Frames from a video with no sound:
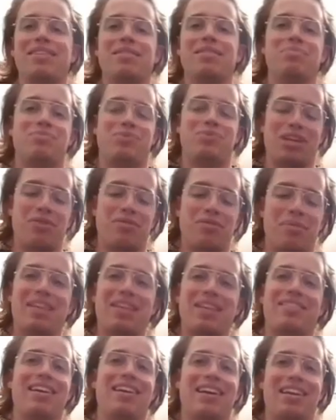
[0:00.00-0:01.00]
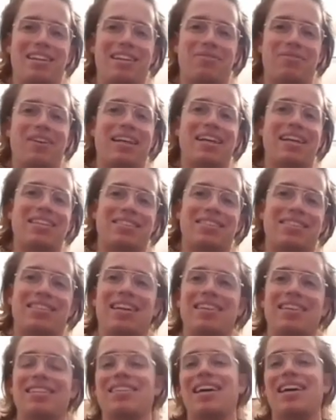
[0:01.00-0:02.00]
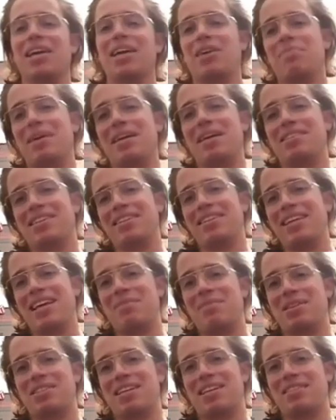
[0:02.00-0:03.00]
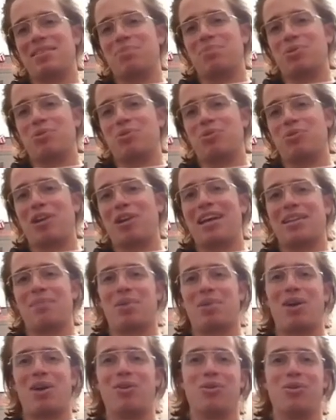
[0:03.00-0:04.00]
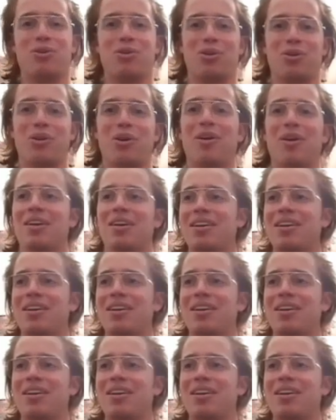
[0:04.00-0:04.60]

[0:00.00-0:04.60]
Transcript: cioè, ovviamente la differenza tra l'Italia e quei paesi lì è abbastanza pronunciata, però loro